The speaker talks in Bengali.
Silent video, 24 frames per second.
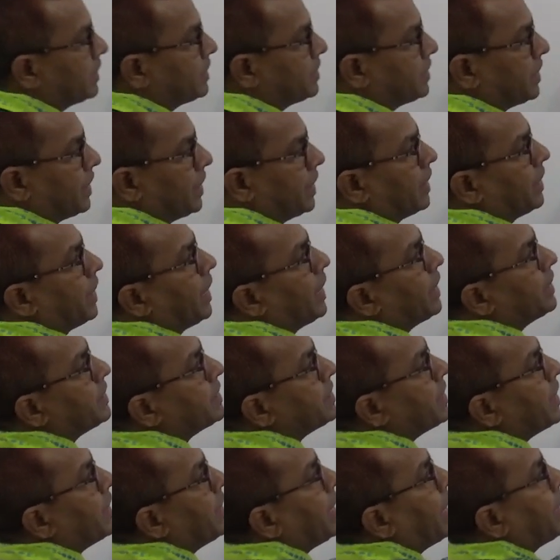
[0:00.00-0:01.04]
যে এই
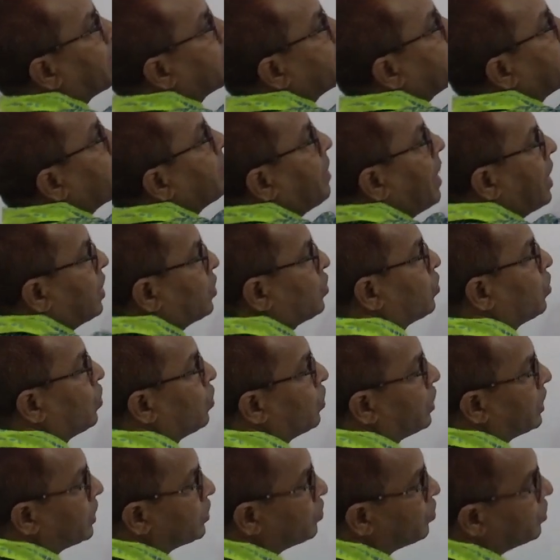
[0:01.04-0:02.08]
যে এক্স এর
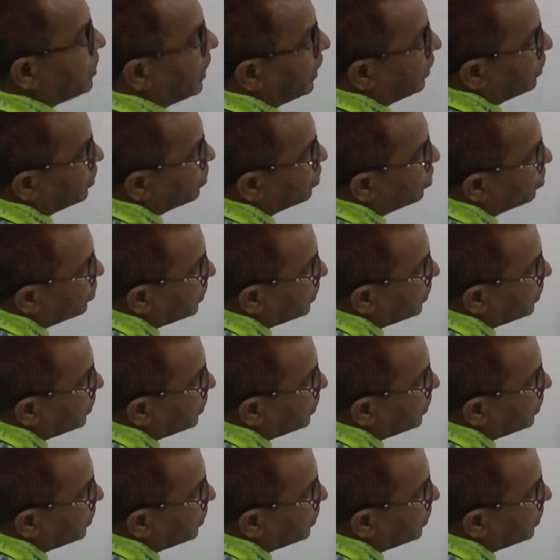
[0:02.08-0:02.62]
মানগুলোকে যদি একটু